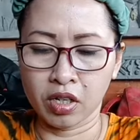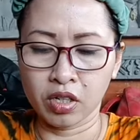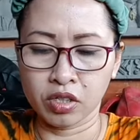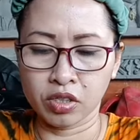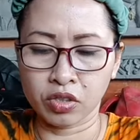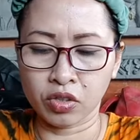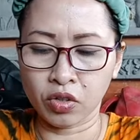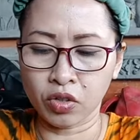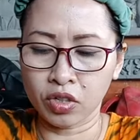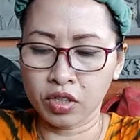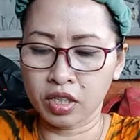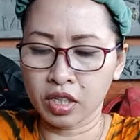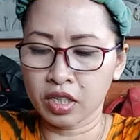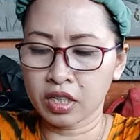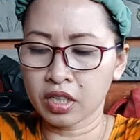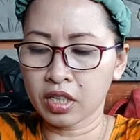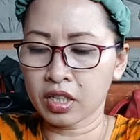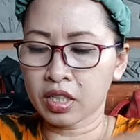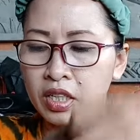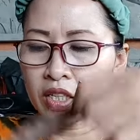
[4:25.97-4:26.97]

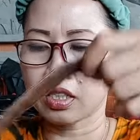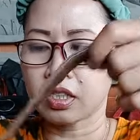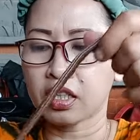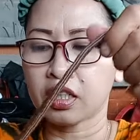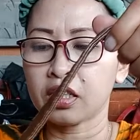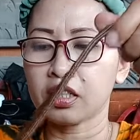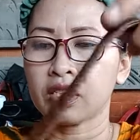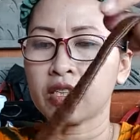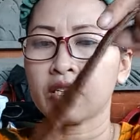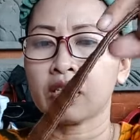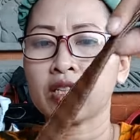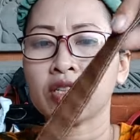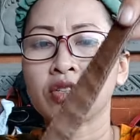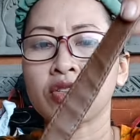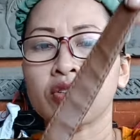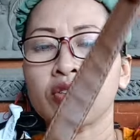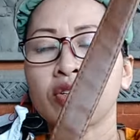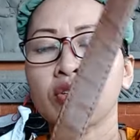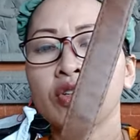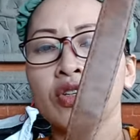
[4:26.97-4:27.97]
soldernya kak cantik tuh
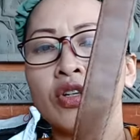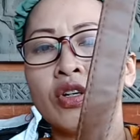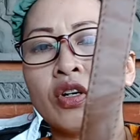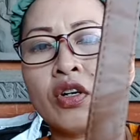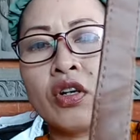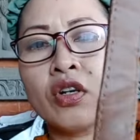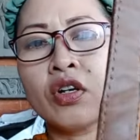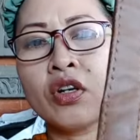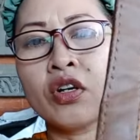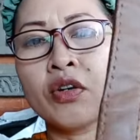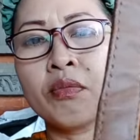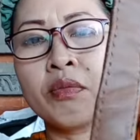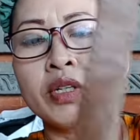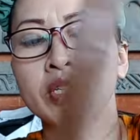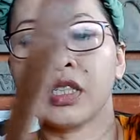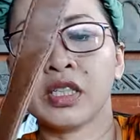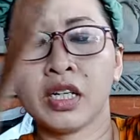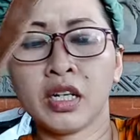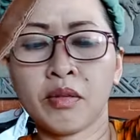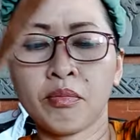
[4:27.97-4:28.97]

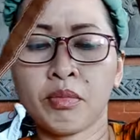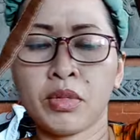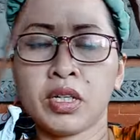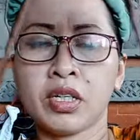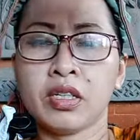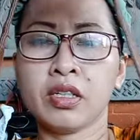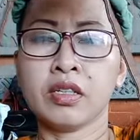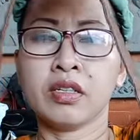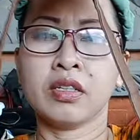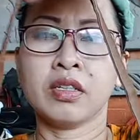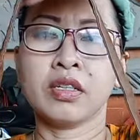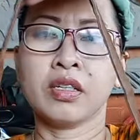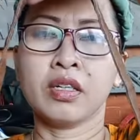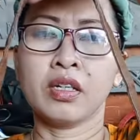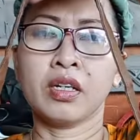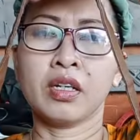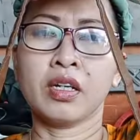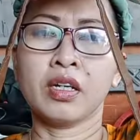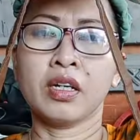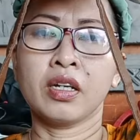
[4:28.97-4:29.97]
masih aman
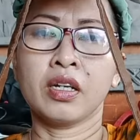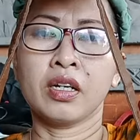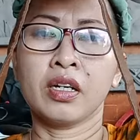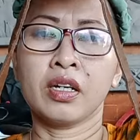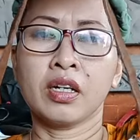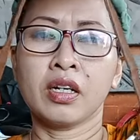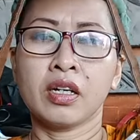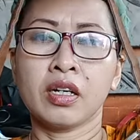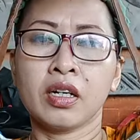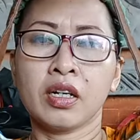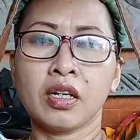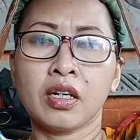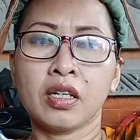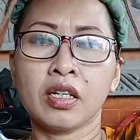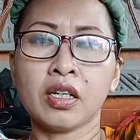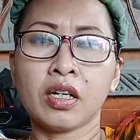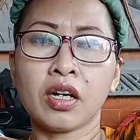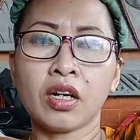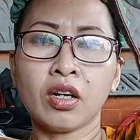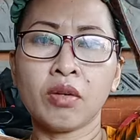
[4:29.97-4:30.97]

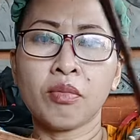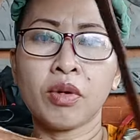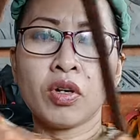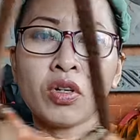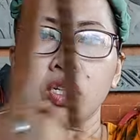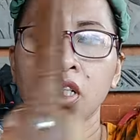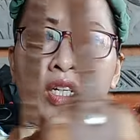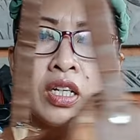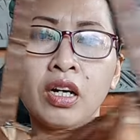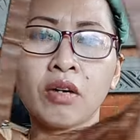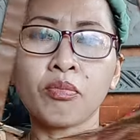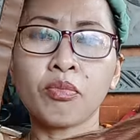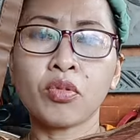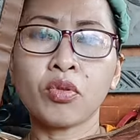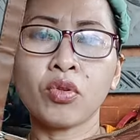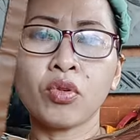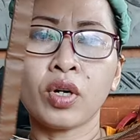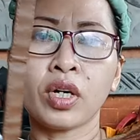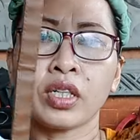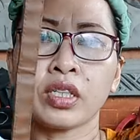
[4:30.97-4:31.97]
ini kalau mau 30
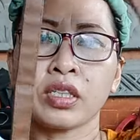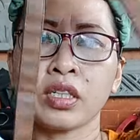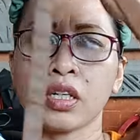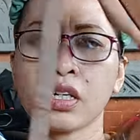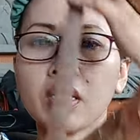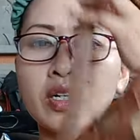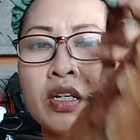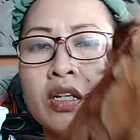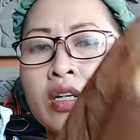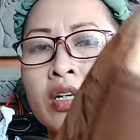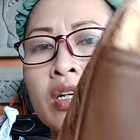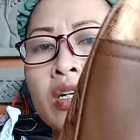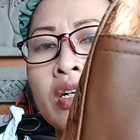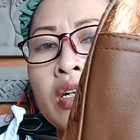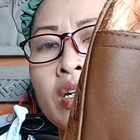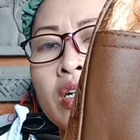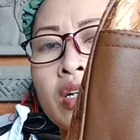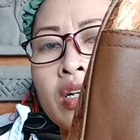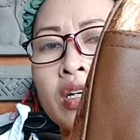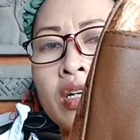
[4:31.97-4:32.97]
aja
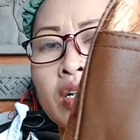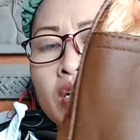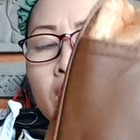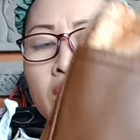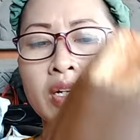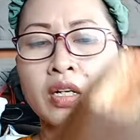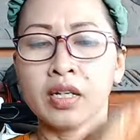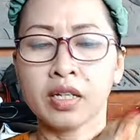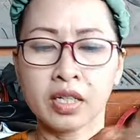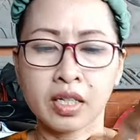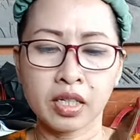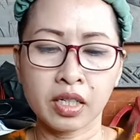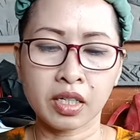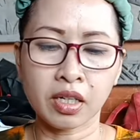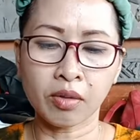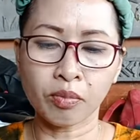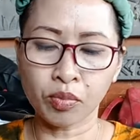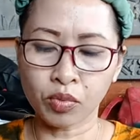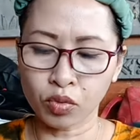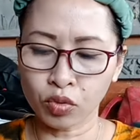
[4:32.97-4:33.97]

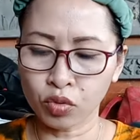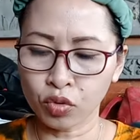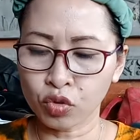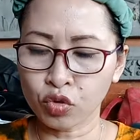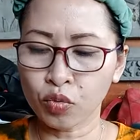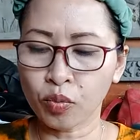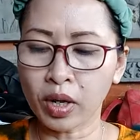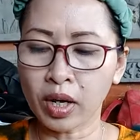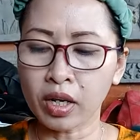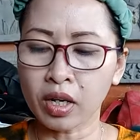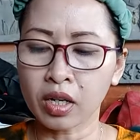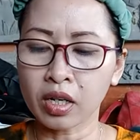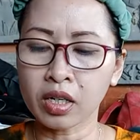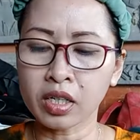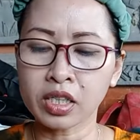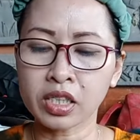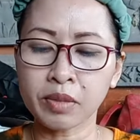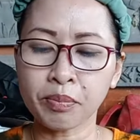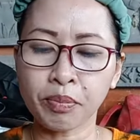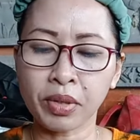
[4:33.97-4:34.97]
30 cuma uh,
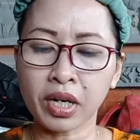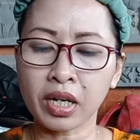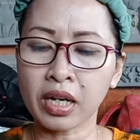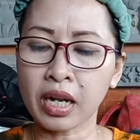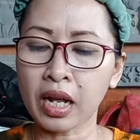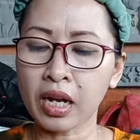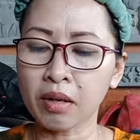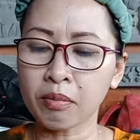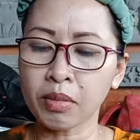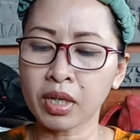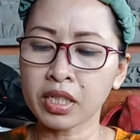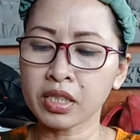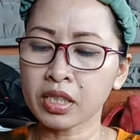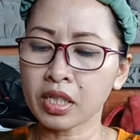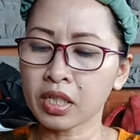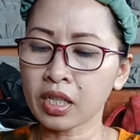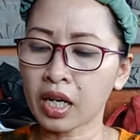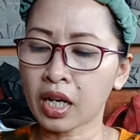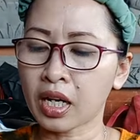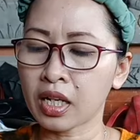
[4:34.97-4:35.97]
zipper dalam aja
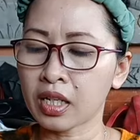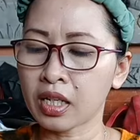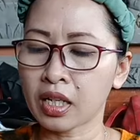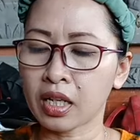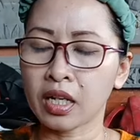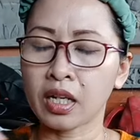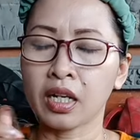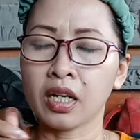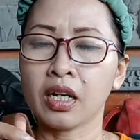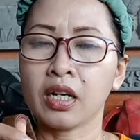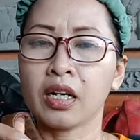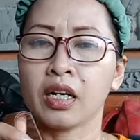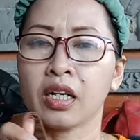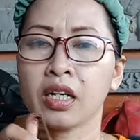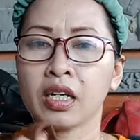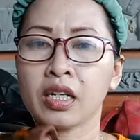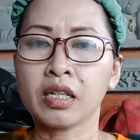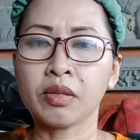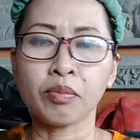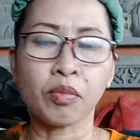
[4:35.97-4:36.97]
nggak ada
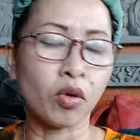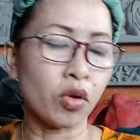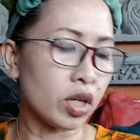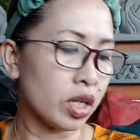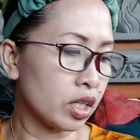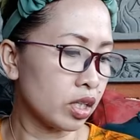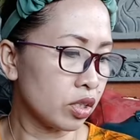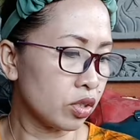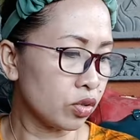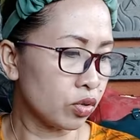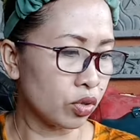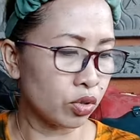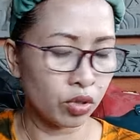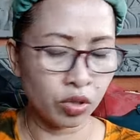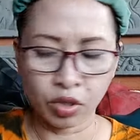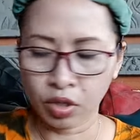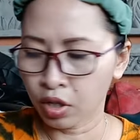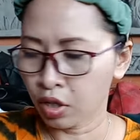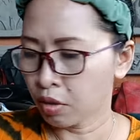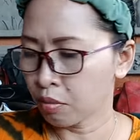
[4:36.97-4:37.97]
di pocket itu
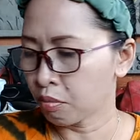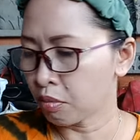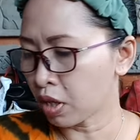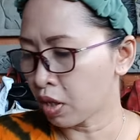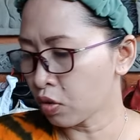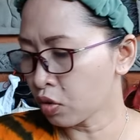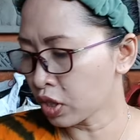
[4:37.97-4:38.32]
mau